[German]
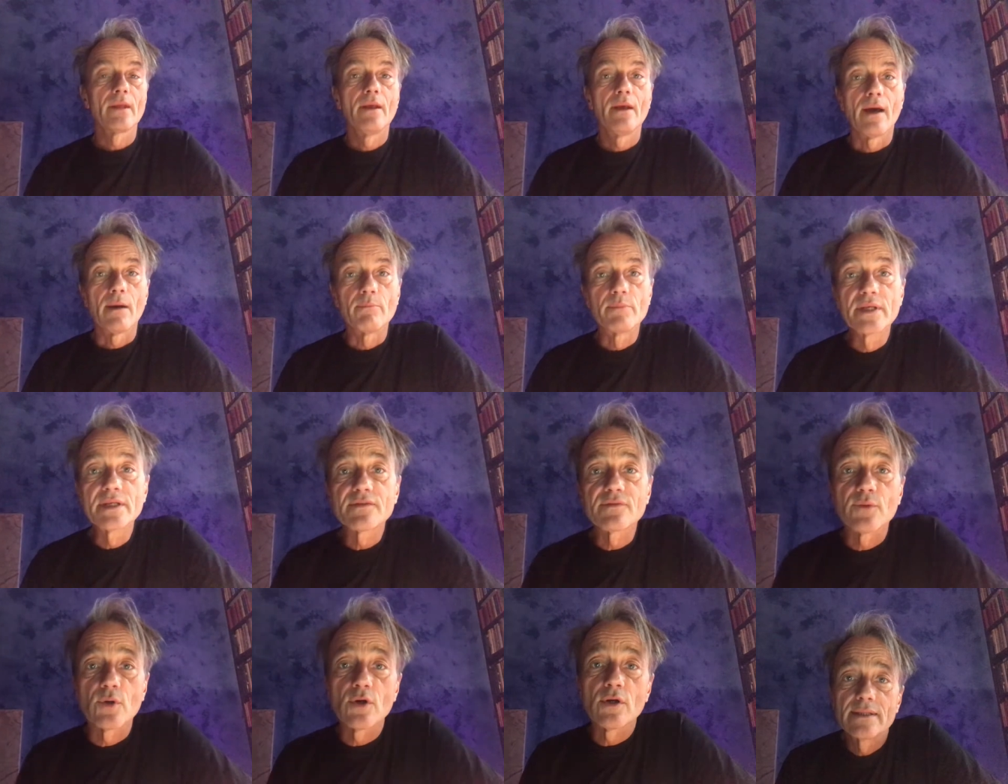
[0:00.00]
Am
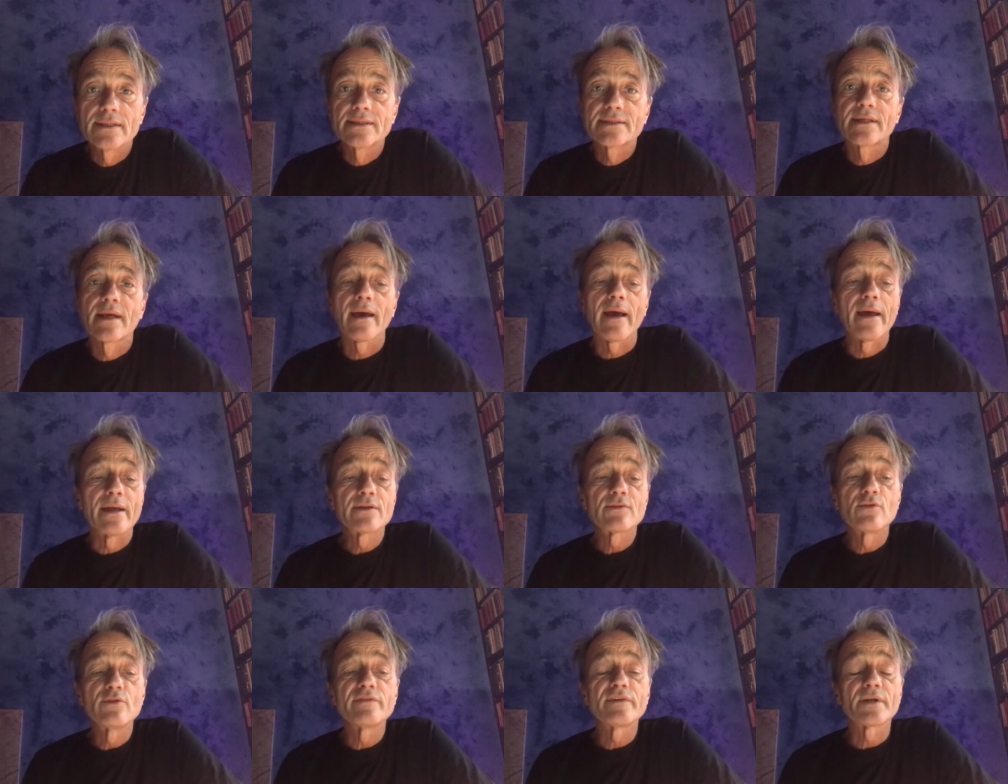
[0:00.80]
Mittwoch ist Herr
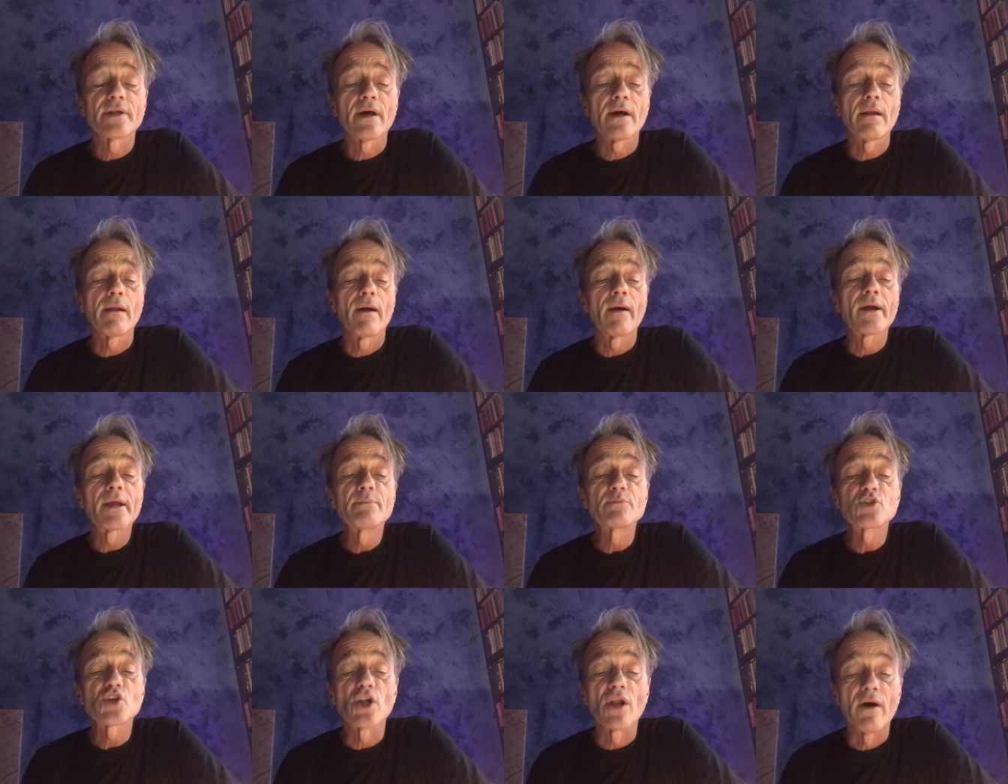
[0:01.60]
Reithofer nach langem
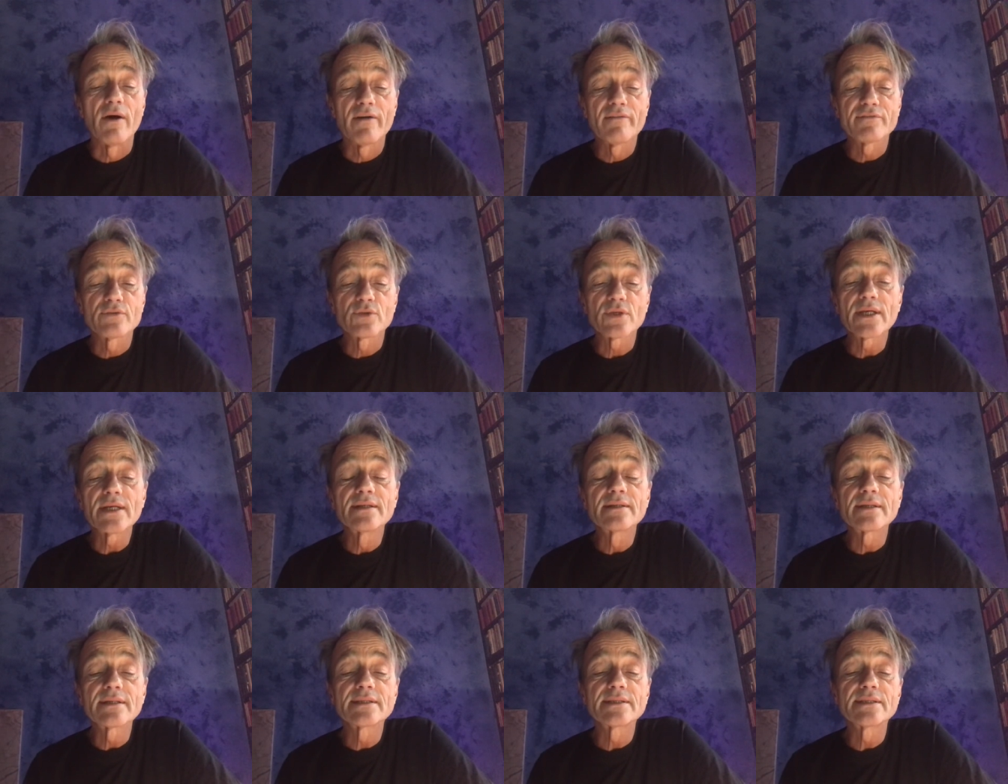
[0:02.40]
Schlaf und
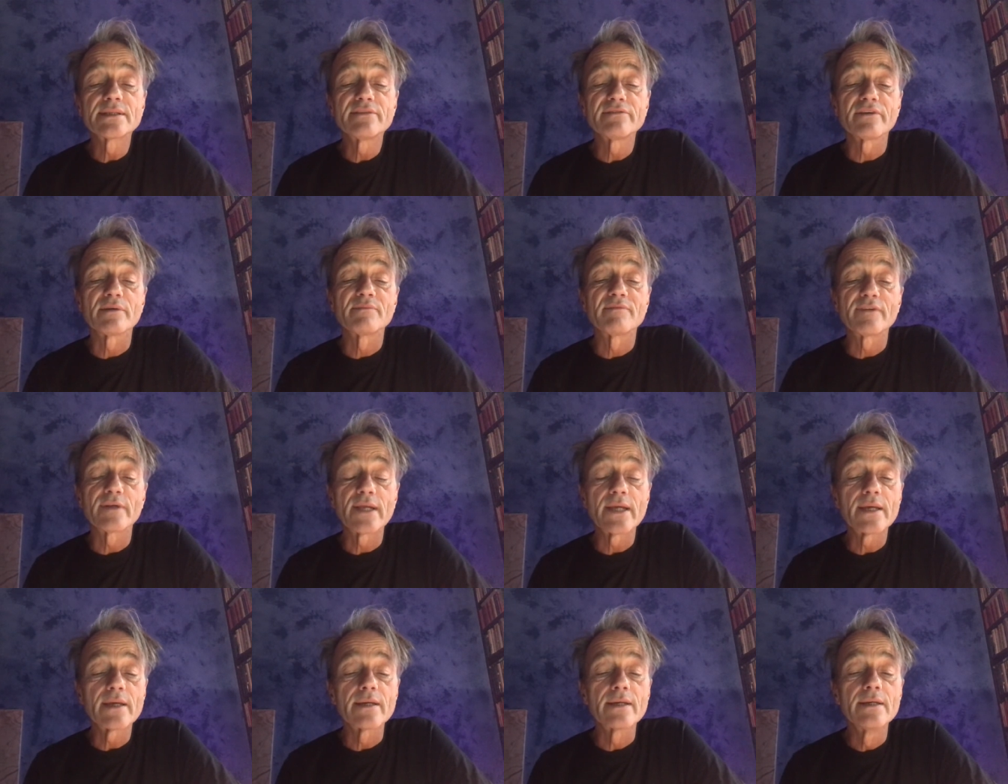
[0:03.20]
intensiver
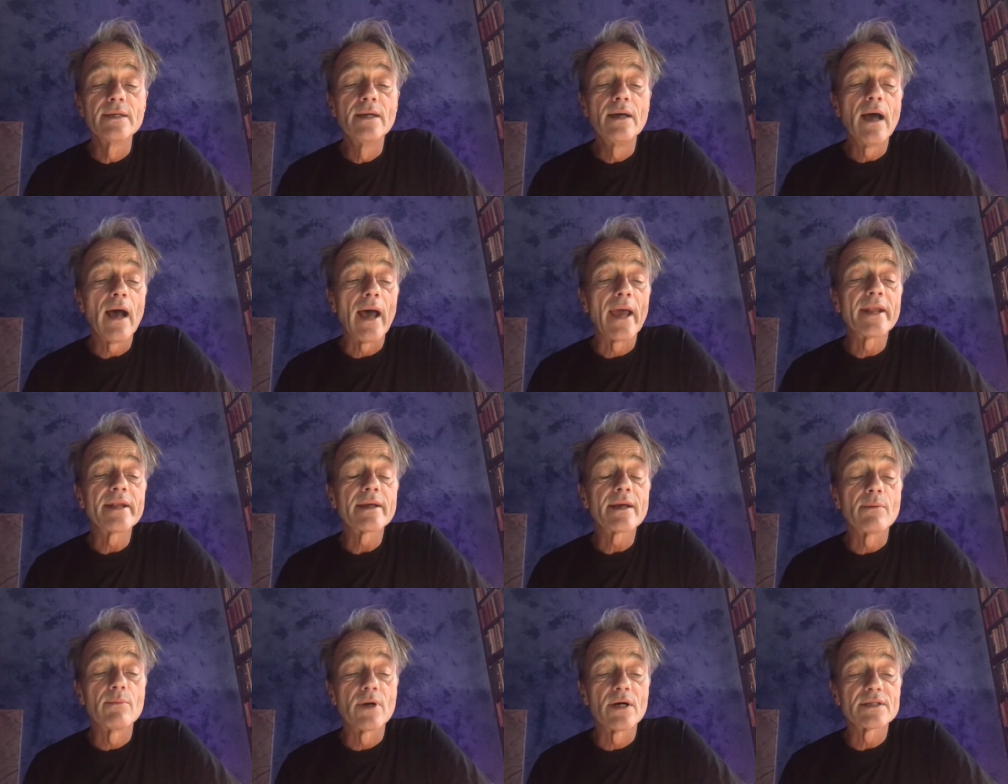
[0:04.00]
Pflege
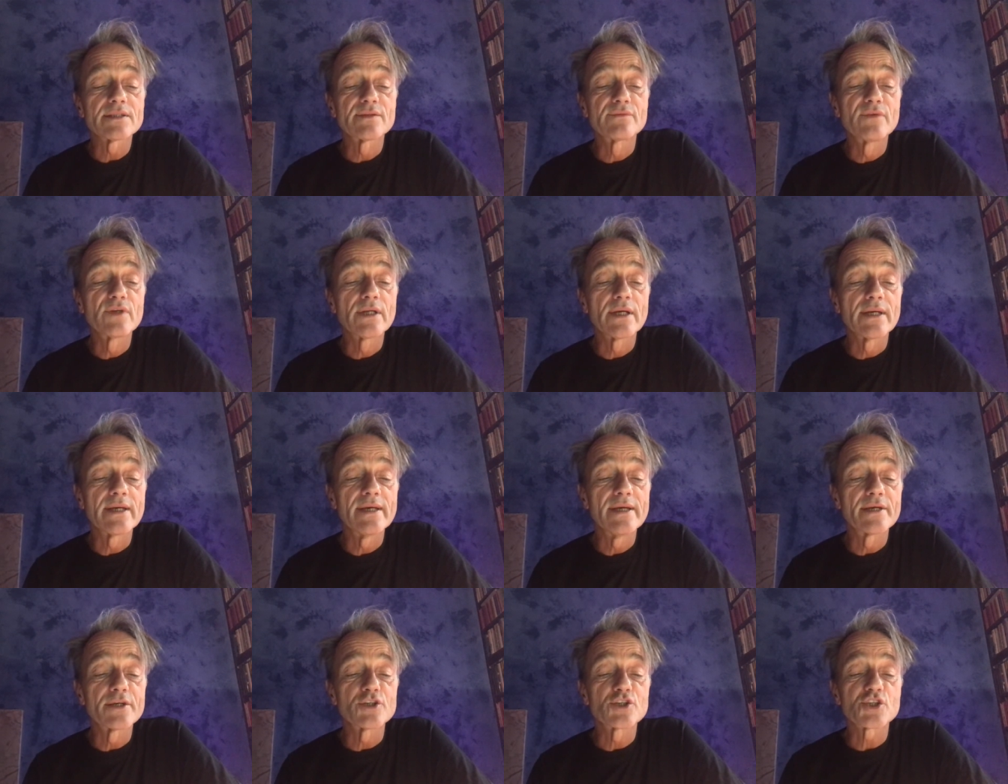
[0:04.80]
einigermaßen
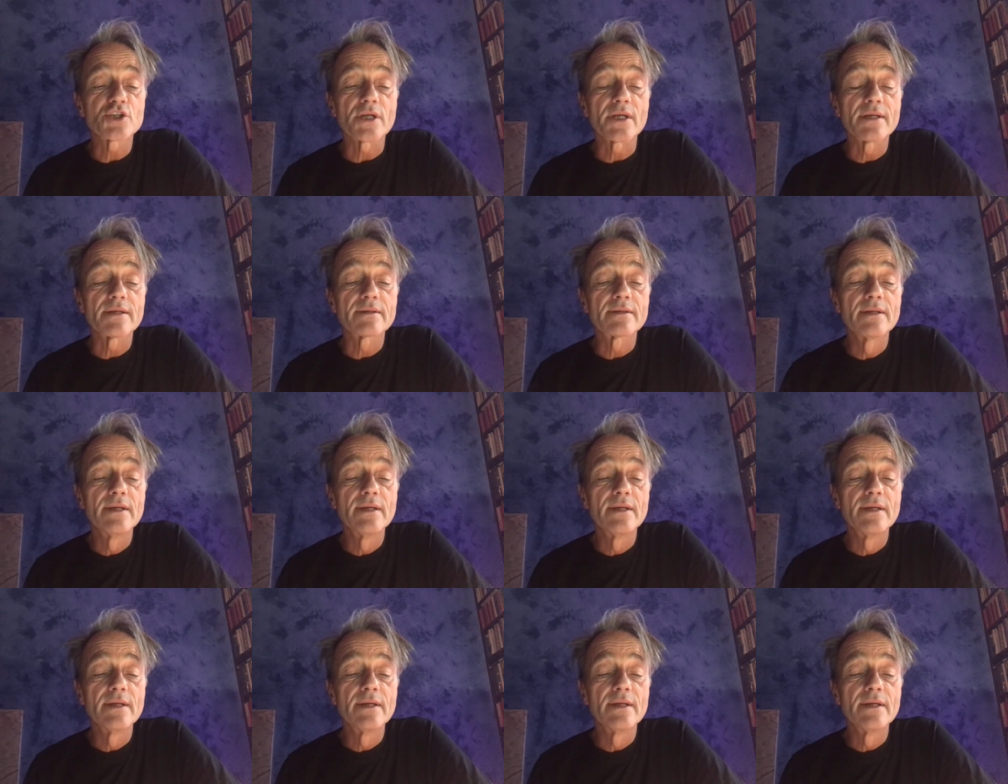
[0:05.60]
wiederhergestellt,